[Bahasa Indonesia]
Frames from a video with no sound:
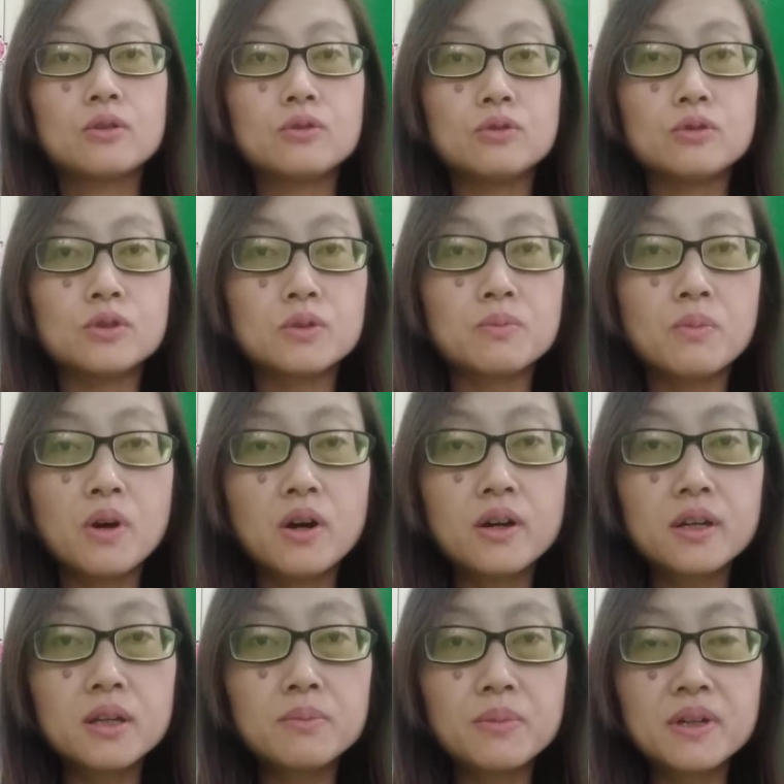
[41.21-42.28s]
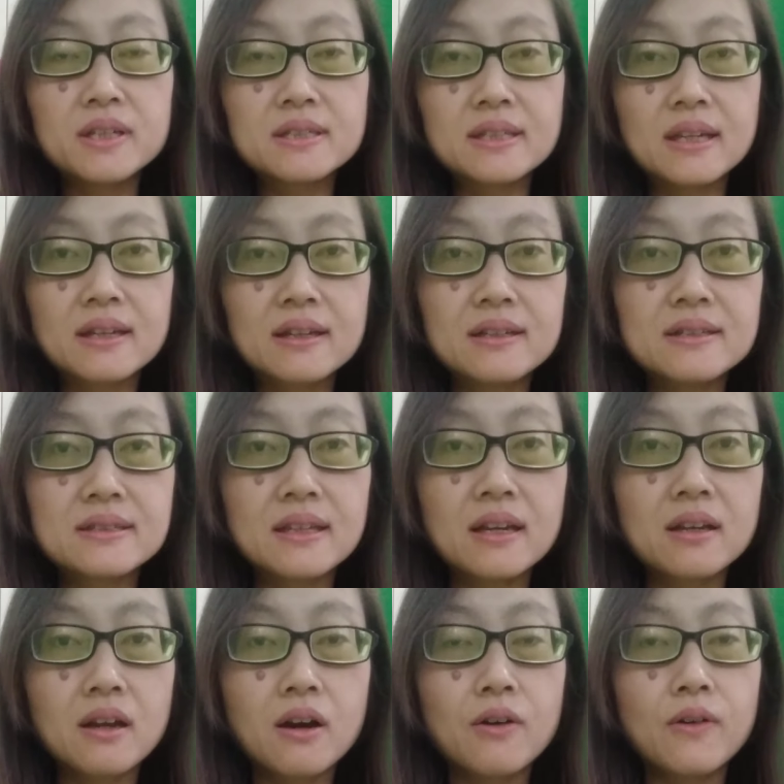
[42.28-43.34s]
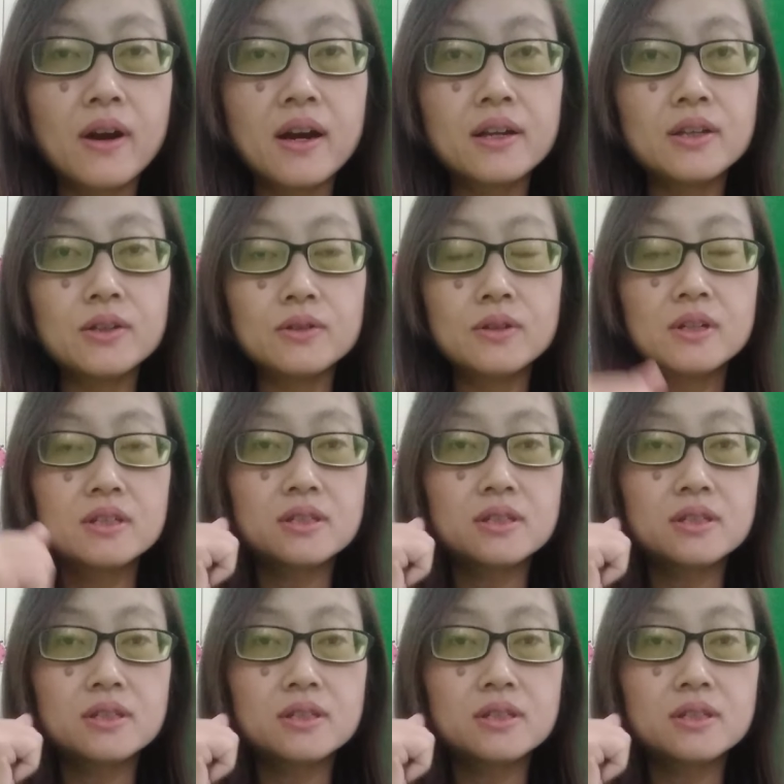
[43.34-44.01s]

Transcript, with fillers: Good morning boys and girls and how are you?